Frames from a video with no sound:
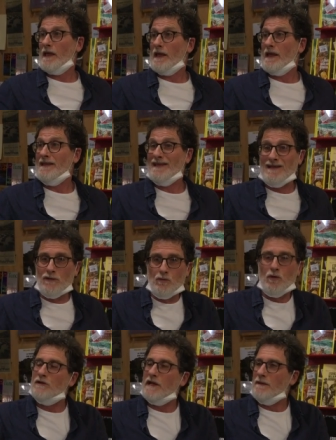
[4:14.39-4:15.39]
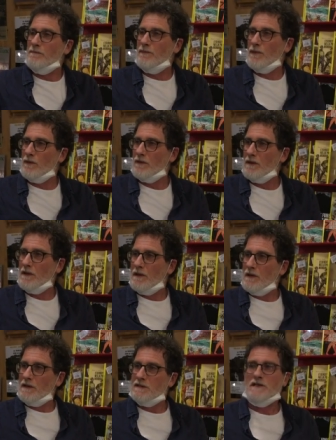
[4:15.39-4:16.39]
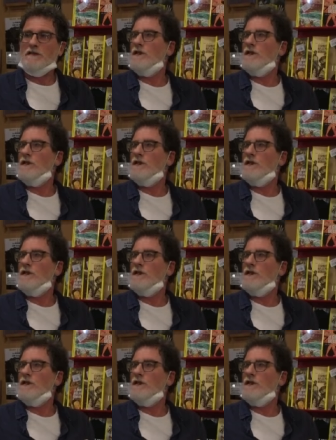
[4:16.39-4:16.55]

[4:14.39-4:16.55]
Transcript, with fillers: e nel tuo tempo si